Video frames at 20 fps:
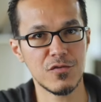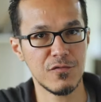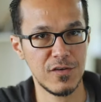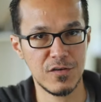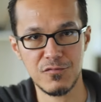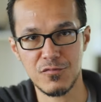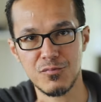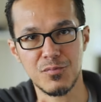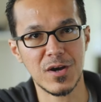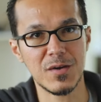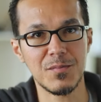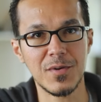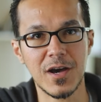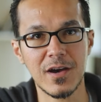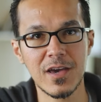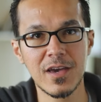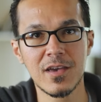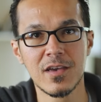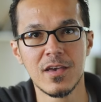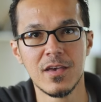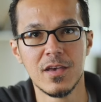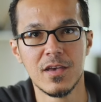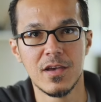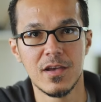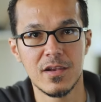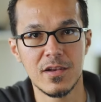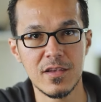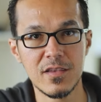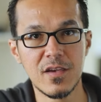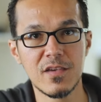que je vais vous préparer,
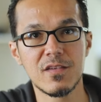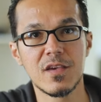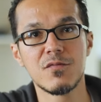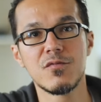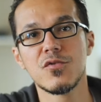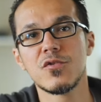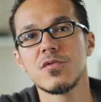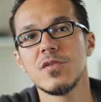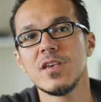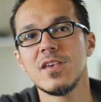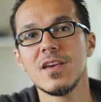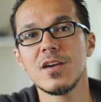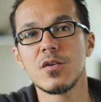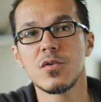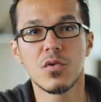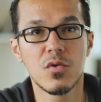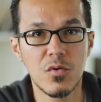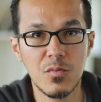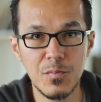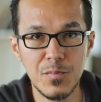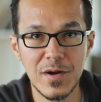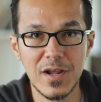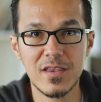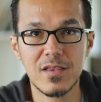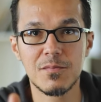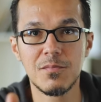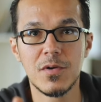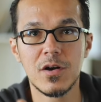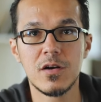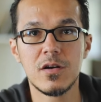l'idée c'est que vous soyez
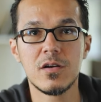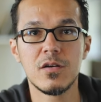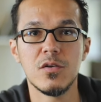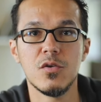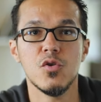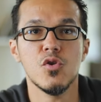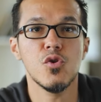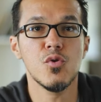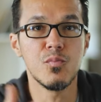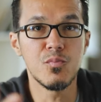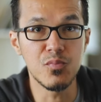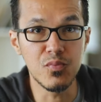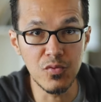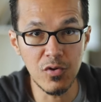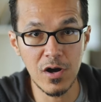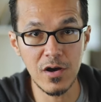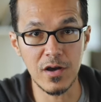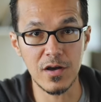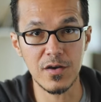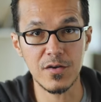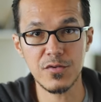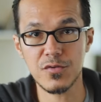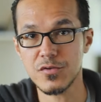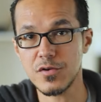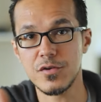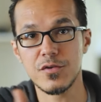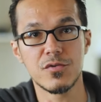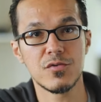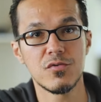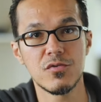complètement au point hein,
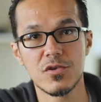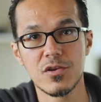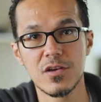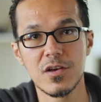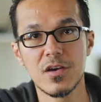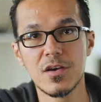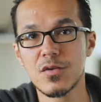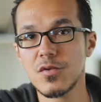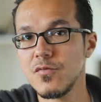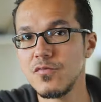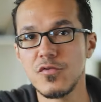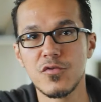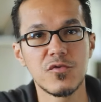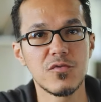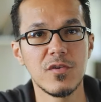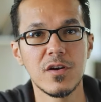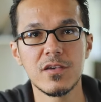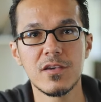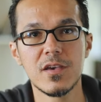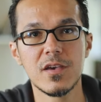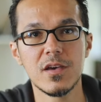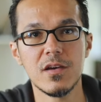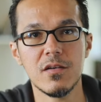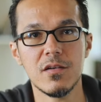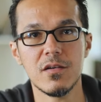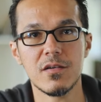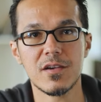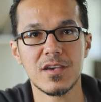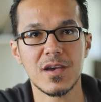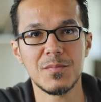sur le sujet, que vous soyez
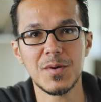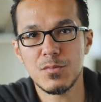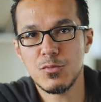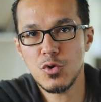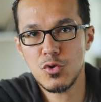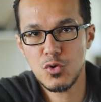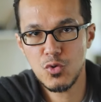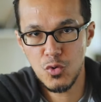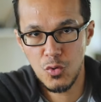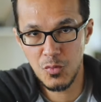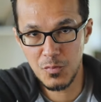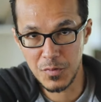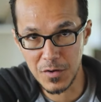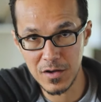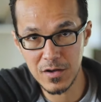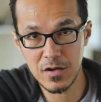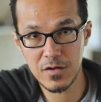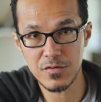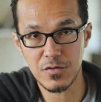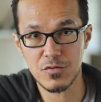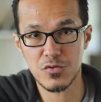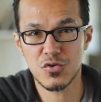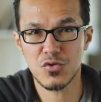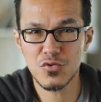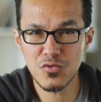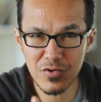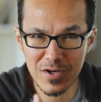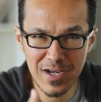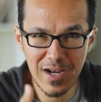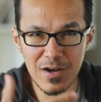capable de comprendre
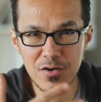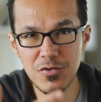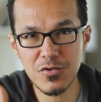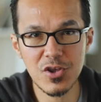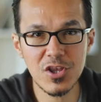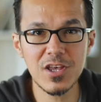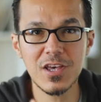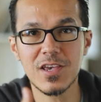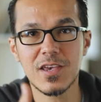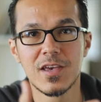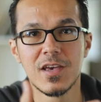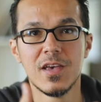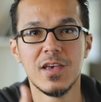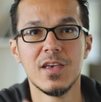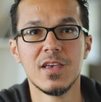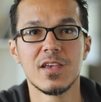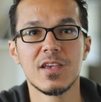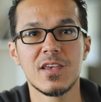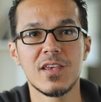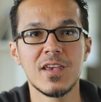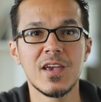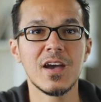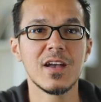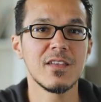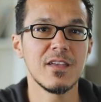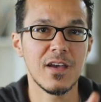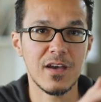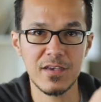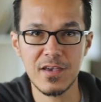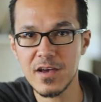toute la logique qu'il y a
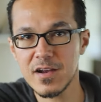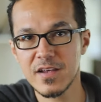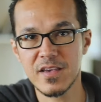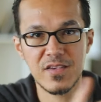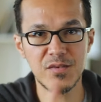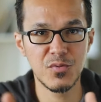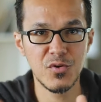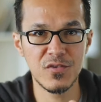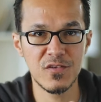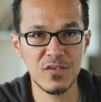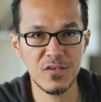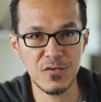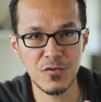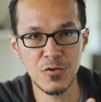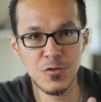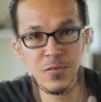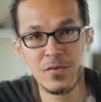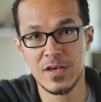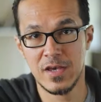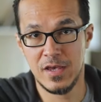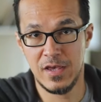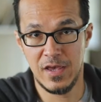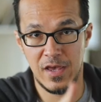derrière l'exposition,